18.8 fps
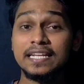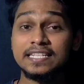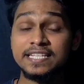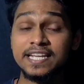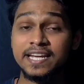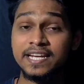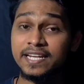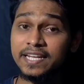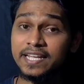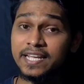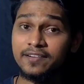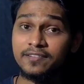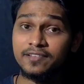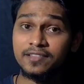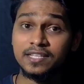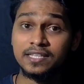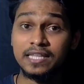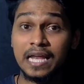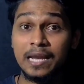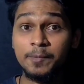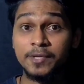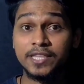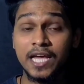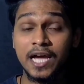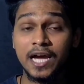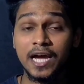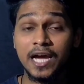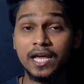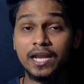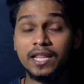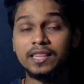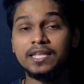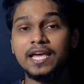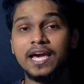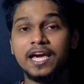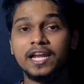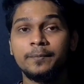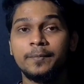கிறிஸ்டியானிட்டியை வந்து தலைமை
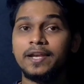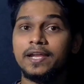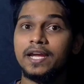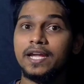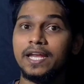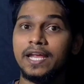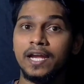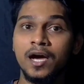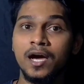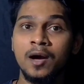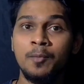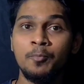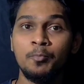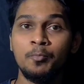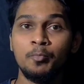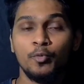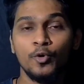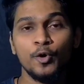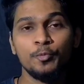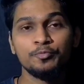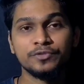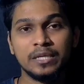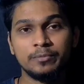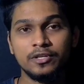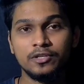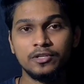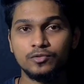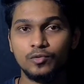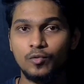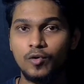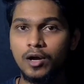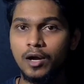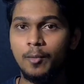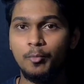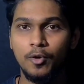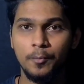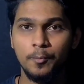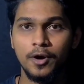தாங்கிறது யார் அப்படின்னு கேட்டிங்கன்னா போப்ஸ் அப்படின்னு
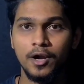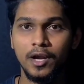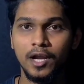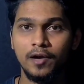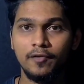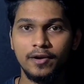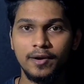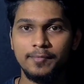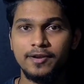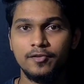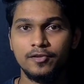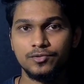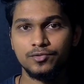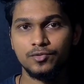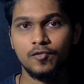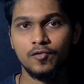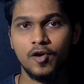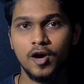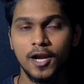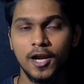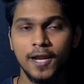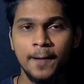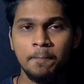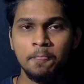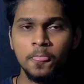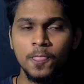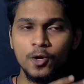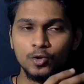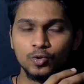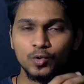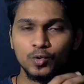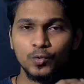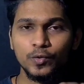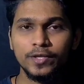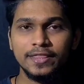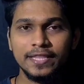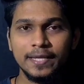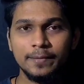சொல்லுவாங்க போப் ஆண்டவர் அப்படின்னு ஒன்று சொல்லுவாங்கள்ல
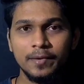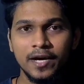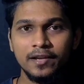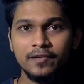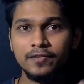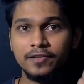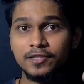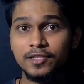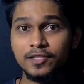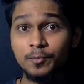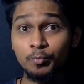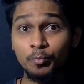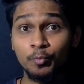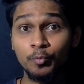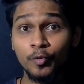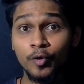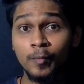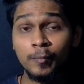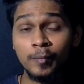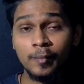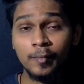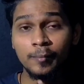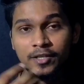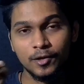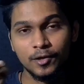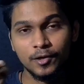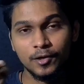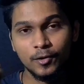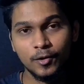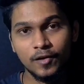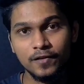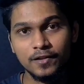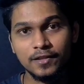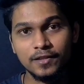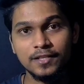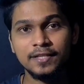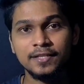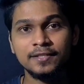ஸோ இந்த மாதிரி வந்து போப்பை பார்த்தா கூட
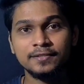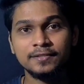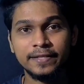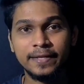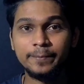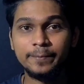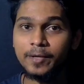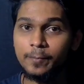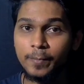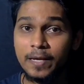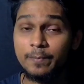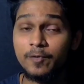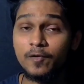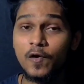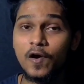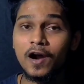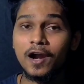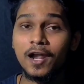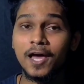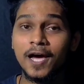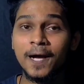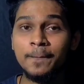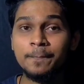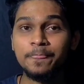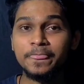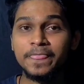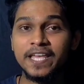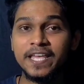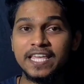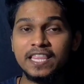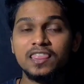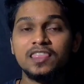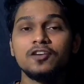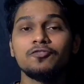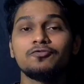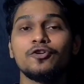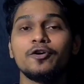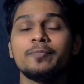வந்து சில பேர் பயப்படுவாங்களாம்
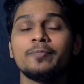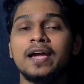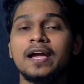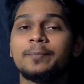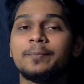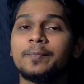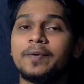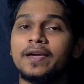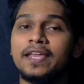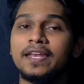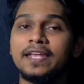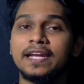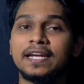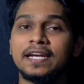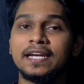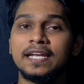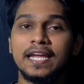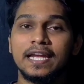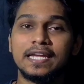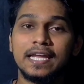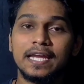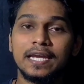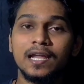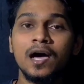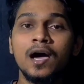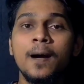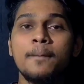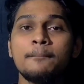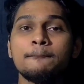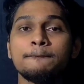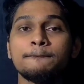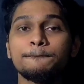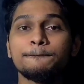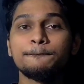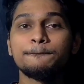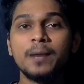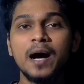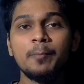இந்த ஃபோபியா பேர் என்னன்னு கேட்டிங்கன்னா
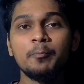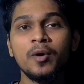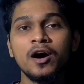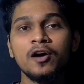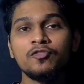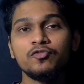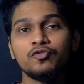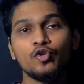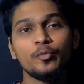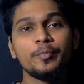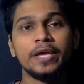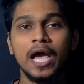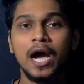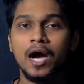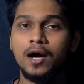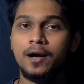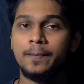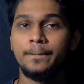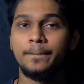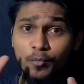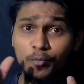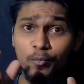பாப்பா ஃபோபியா